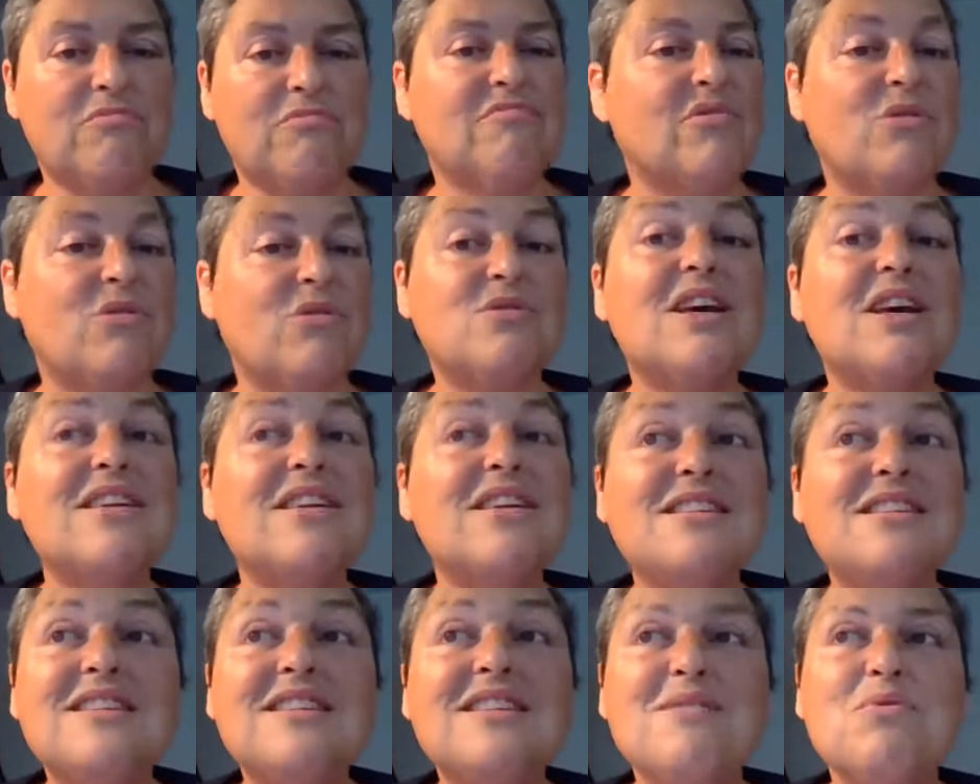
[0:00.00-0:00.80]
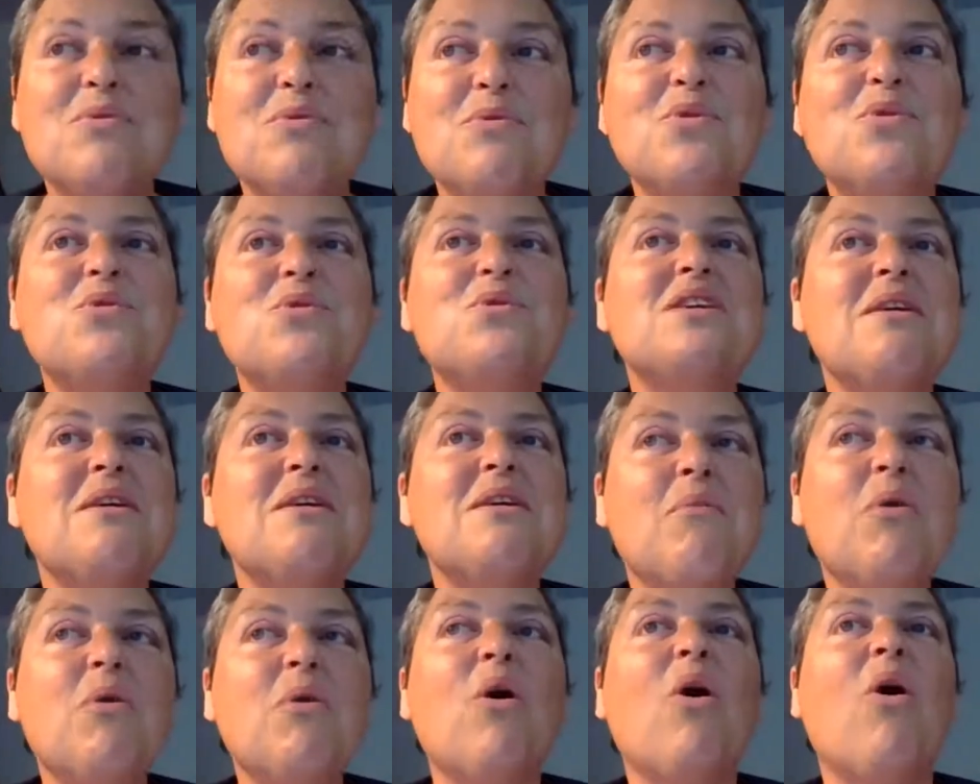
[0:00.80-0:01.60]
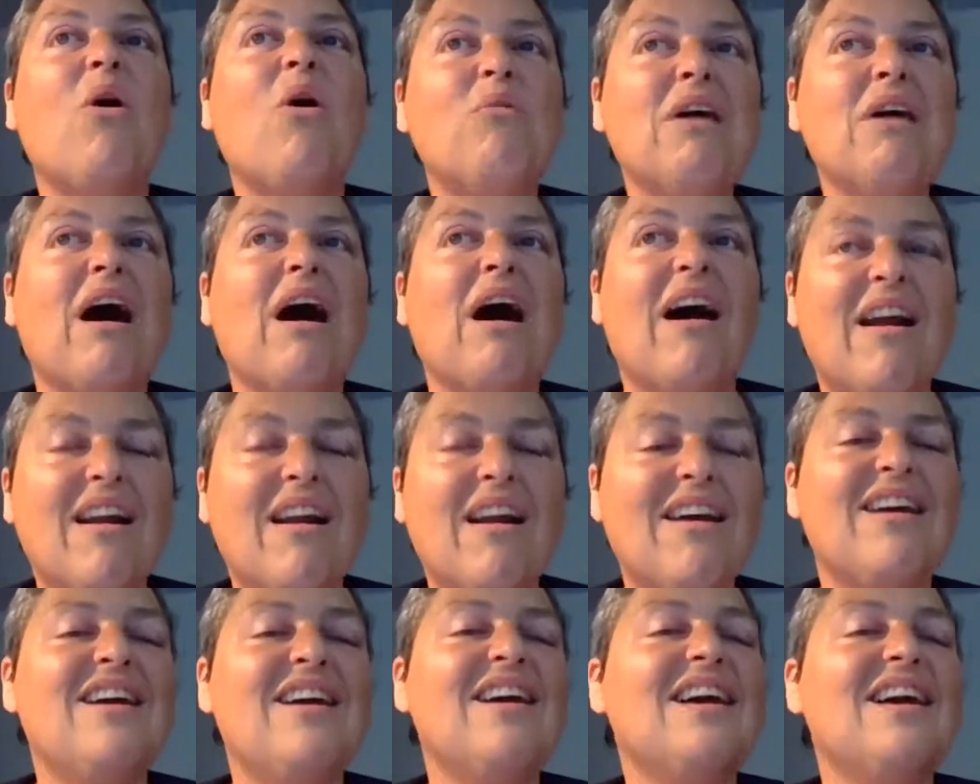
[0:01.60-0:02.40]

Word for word: Donc ça, c'était mon deuxième grand miracle.